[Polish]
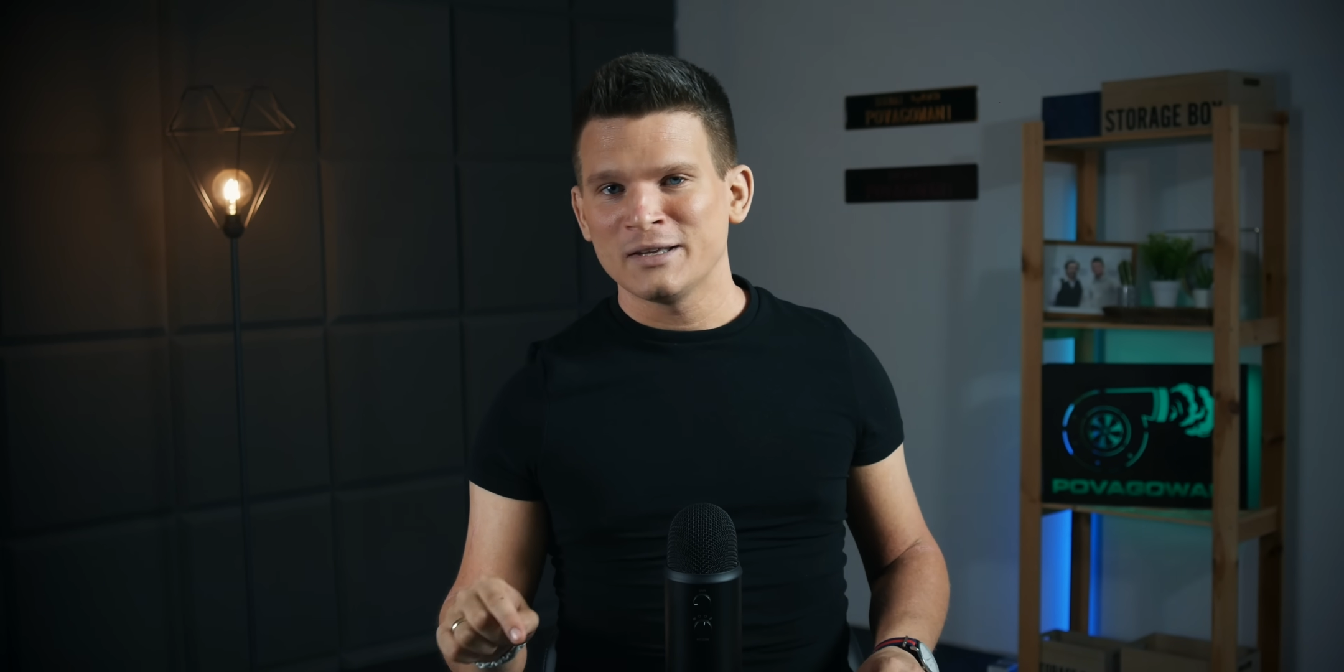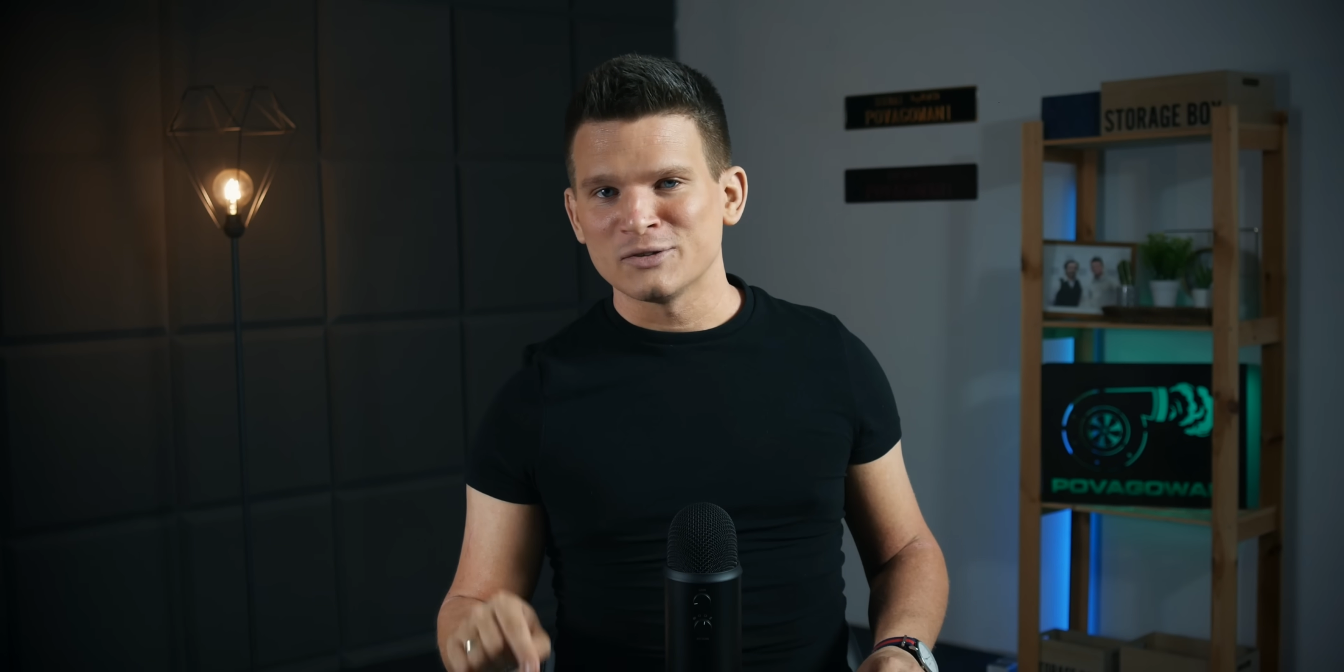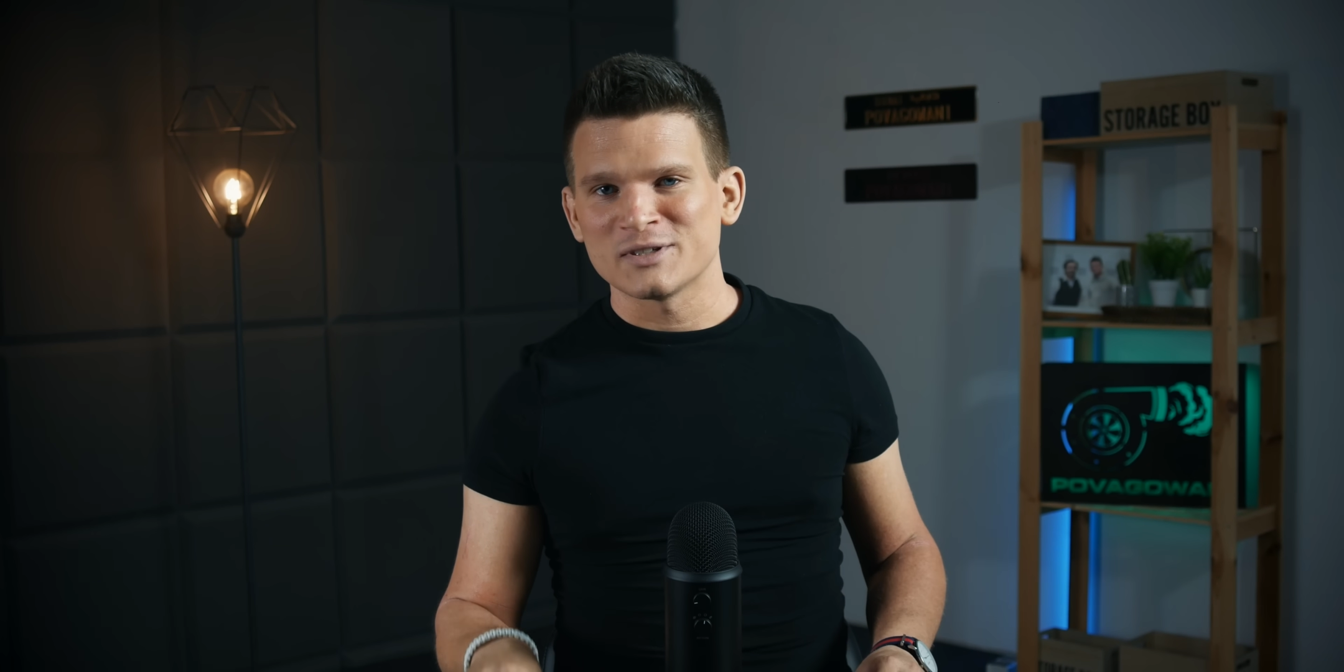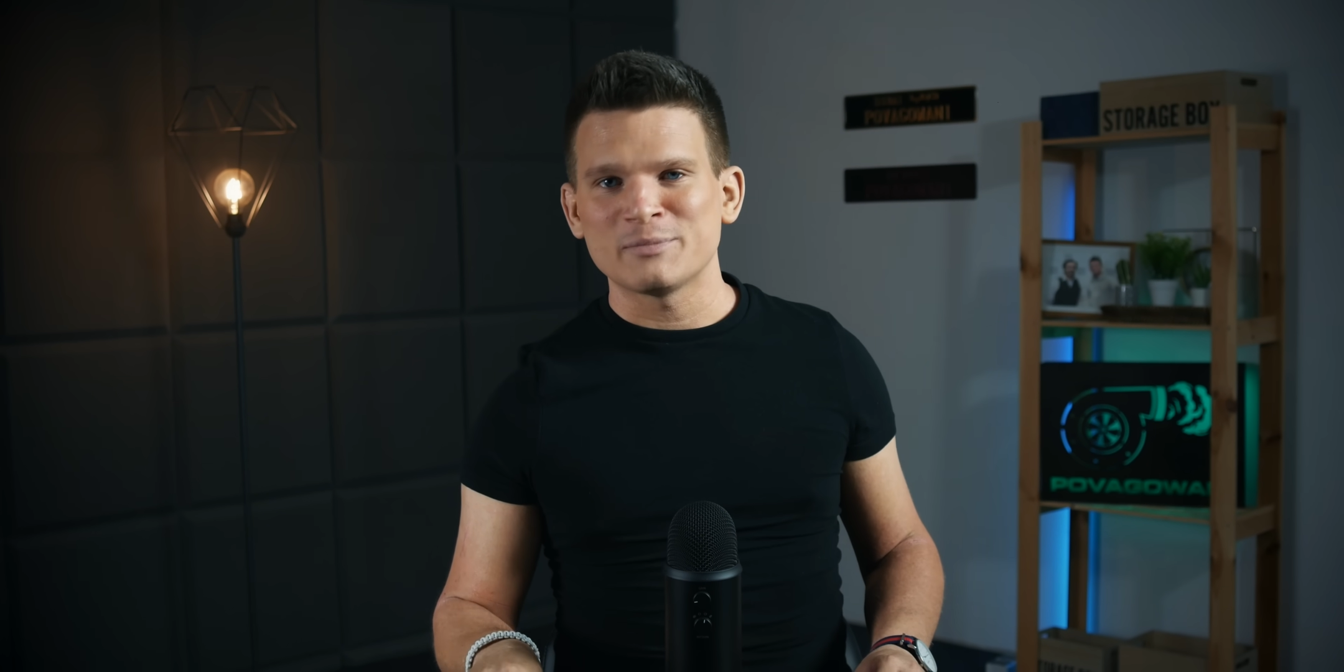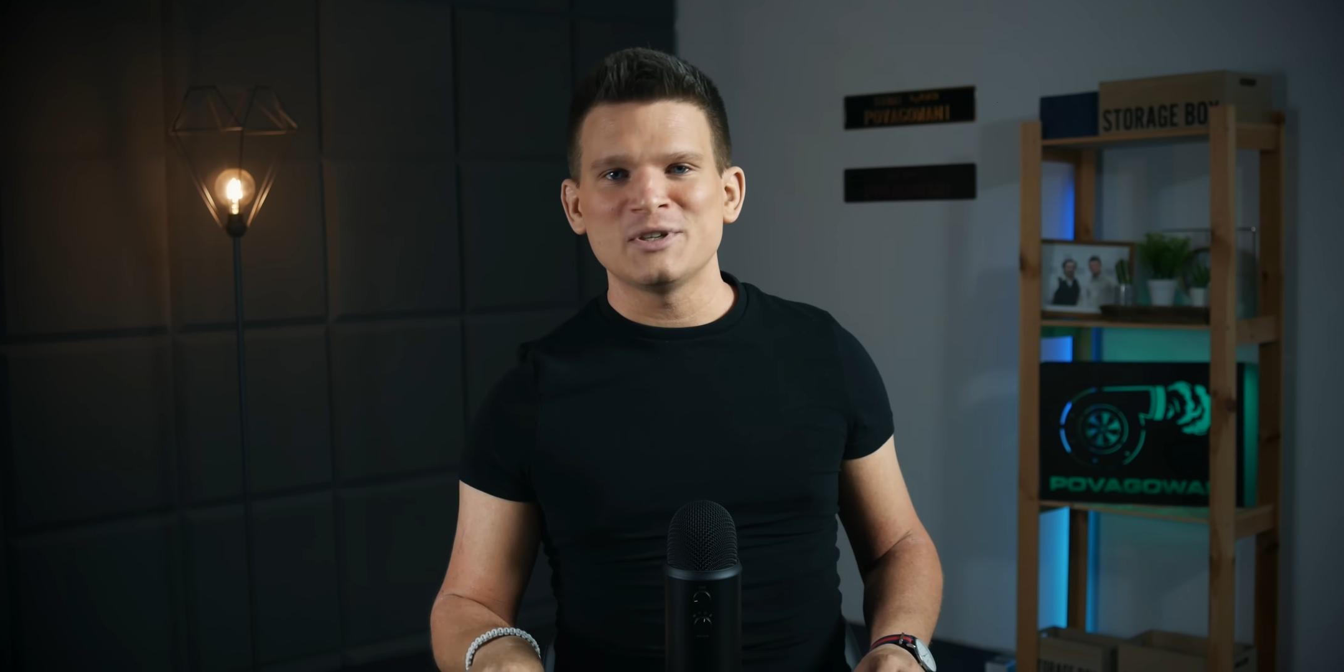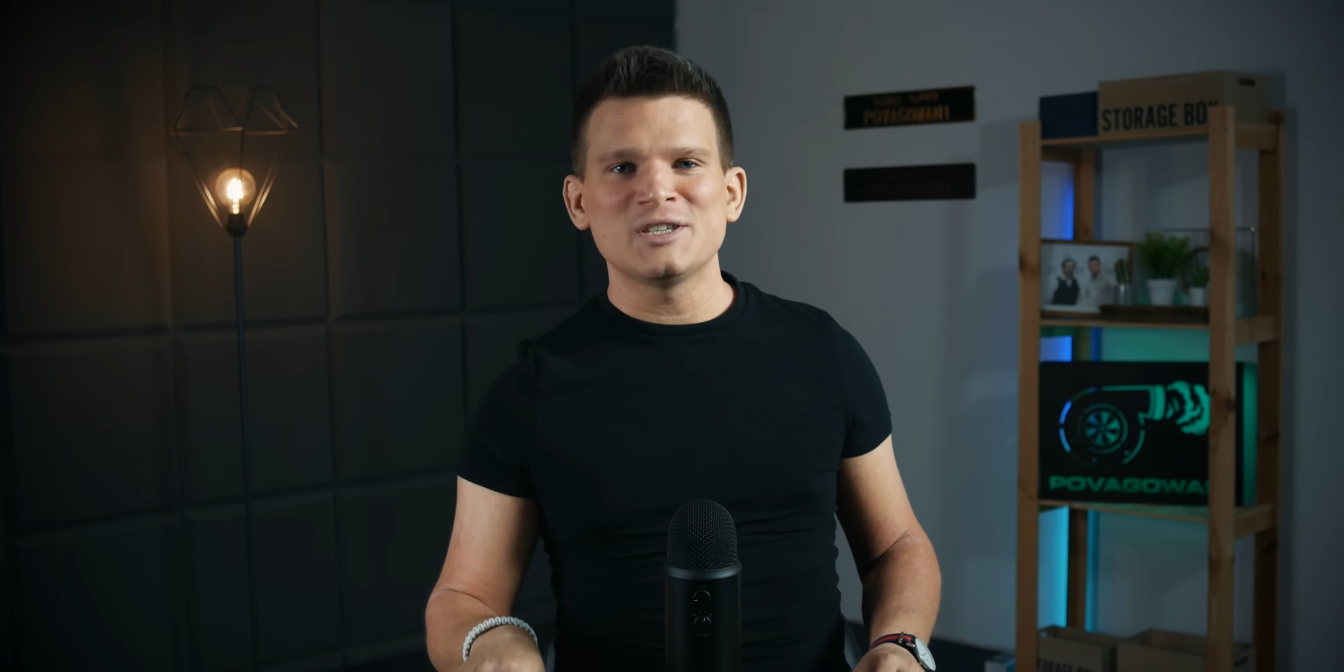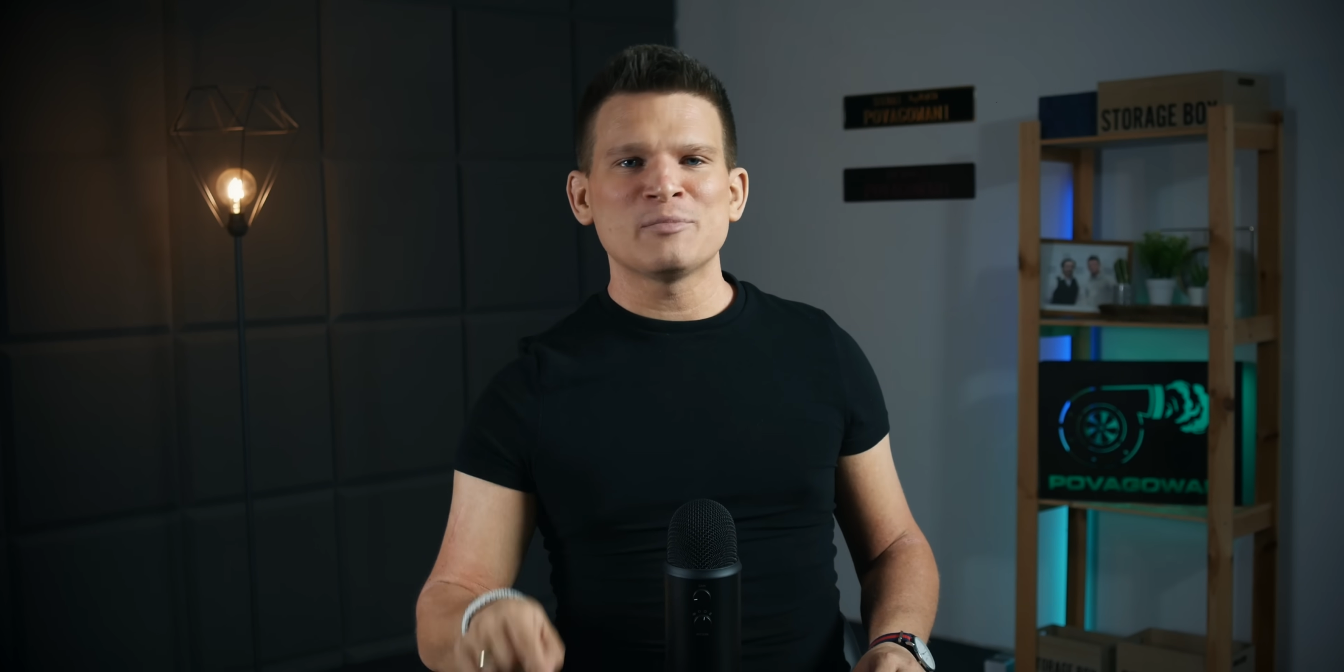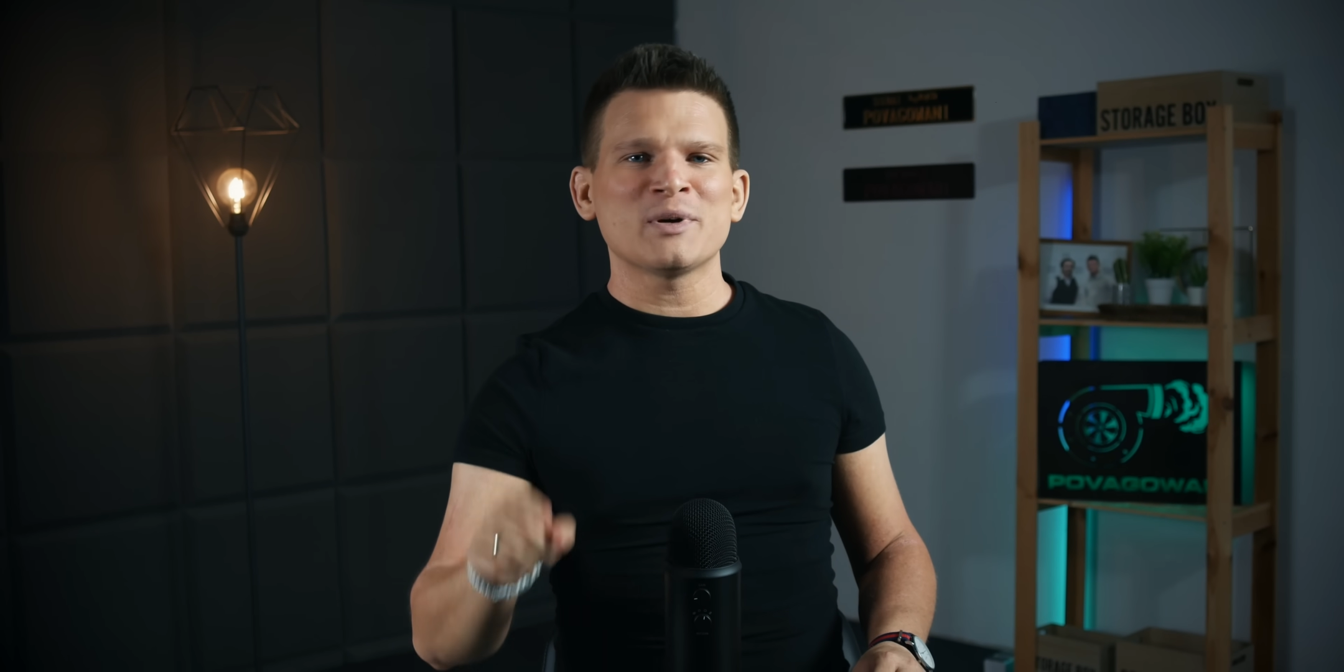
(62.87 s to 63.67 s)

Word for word: To zapnijcie